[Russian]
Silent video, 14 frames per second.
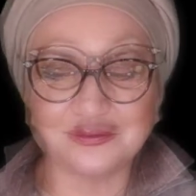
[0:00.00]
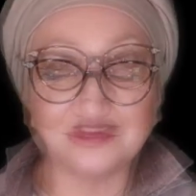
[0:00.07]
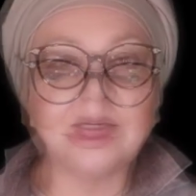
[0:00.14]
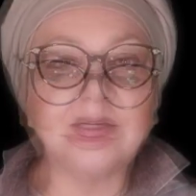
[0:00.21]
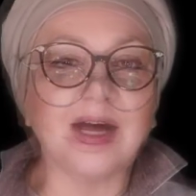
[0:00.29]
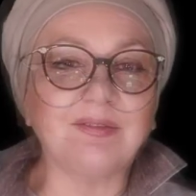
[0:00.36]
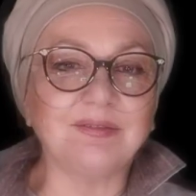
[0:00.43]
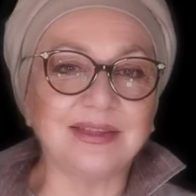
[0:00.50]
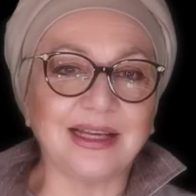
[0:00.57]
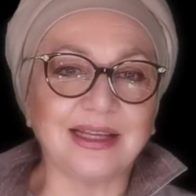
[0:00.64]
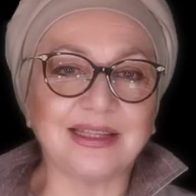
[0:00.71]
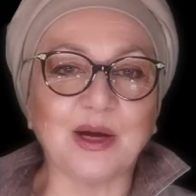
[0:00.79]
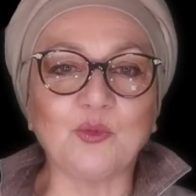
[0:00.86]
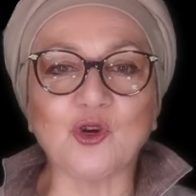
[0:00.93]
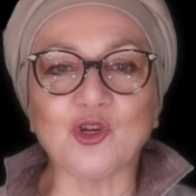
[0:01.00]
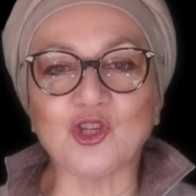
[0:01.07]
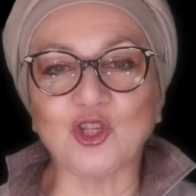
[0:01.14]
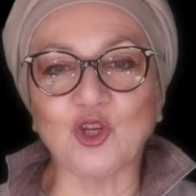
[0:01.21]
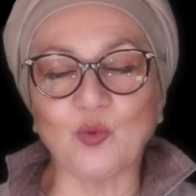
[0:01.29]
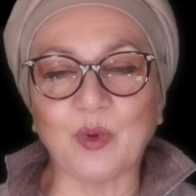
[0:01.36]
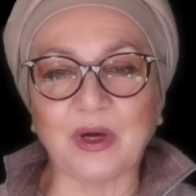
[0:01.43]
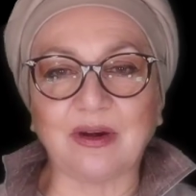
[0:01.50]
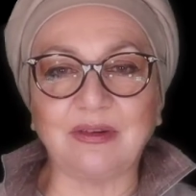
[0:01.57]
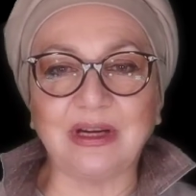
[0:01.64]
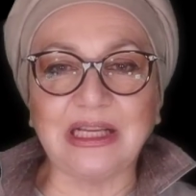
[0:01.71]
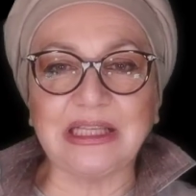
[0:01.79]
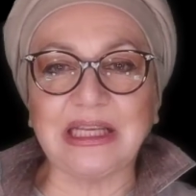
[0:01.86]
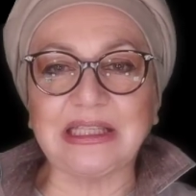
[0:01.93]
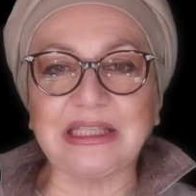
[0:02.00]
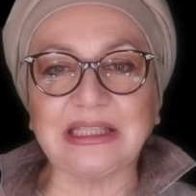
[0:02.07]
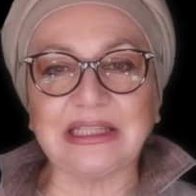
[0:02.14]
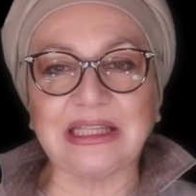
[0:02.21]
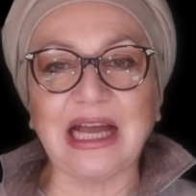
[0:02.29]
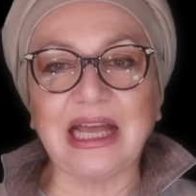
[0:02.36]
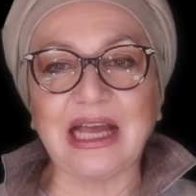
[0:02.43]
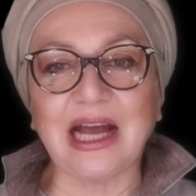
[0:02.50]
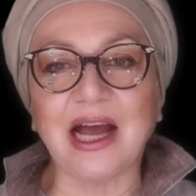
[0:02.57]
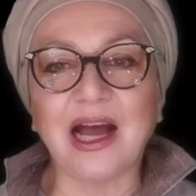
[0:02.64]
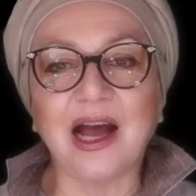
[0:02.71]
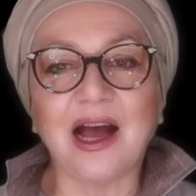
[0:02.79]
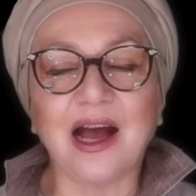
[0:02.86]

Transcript: Главное таможенное управление Китая –